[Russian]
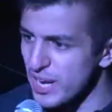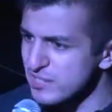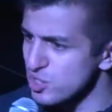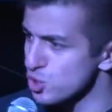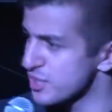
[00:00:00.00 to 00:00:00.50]

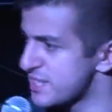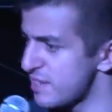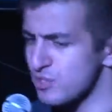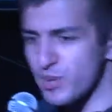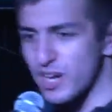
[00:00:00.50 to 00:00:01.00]
разве что
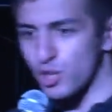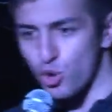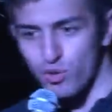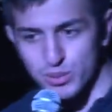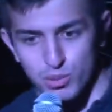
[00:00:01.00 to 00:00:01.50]
Т9
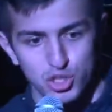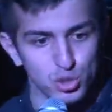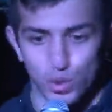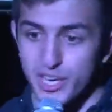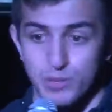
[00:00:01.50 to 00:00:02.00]
Михалкова, потому что
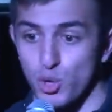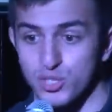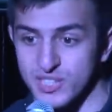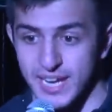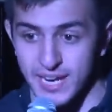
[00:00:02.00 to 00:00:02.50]
он других имен
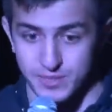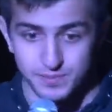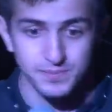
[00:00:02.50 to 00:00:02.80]
не знает.